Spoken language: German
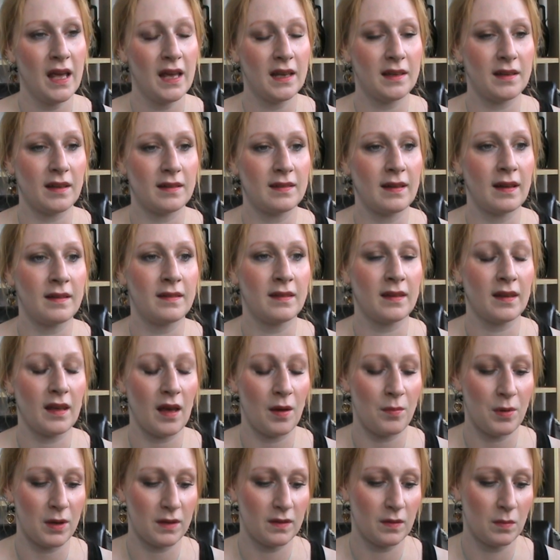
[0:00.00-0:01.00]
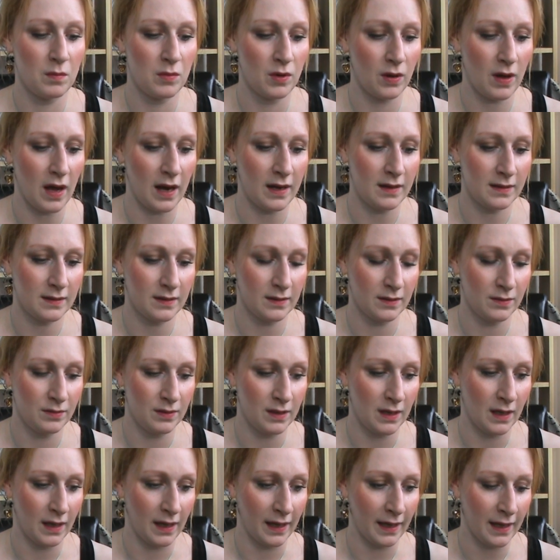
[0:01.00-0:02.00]
das hat sich aber zum Glück alles irgendwie
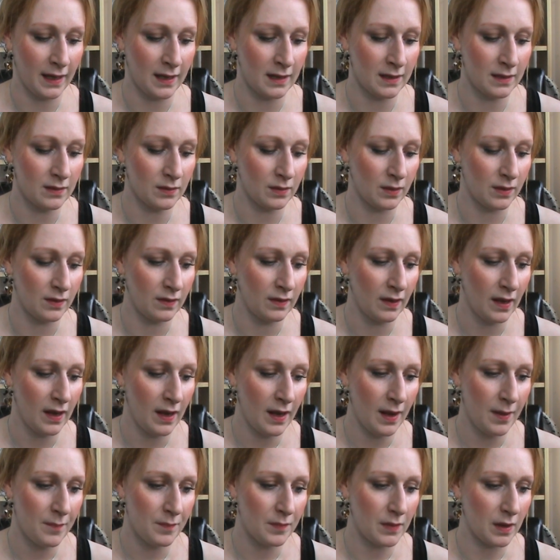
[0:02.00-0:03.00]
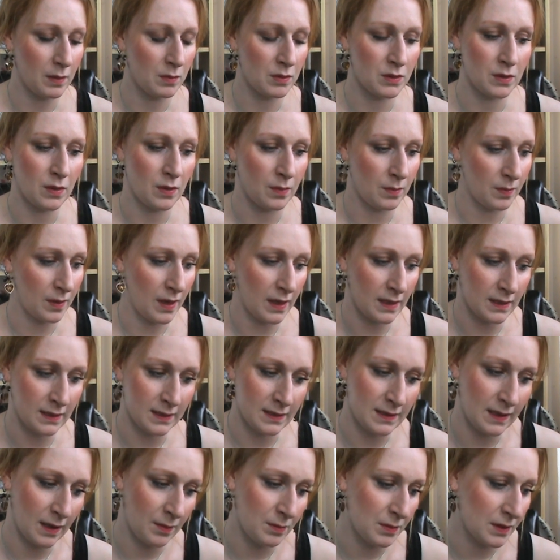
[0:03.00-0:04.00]
geregelt und ich muss auch noch ein paar andere
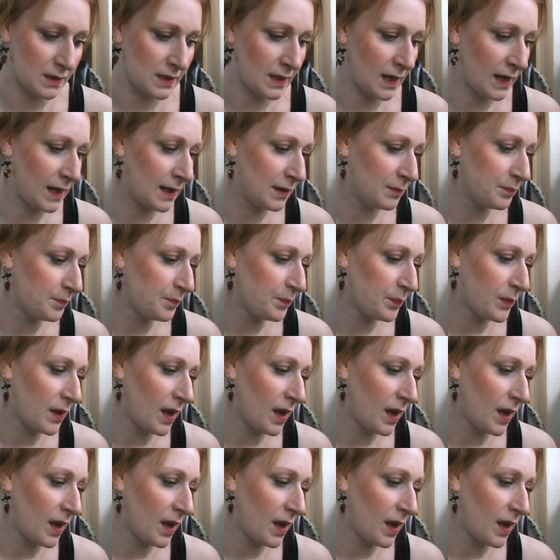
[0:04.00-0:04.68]
Sachen bezahlen.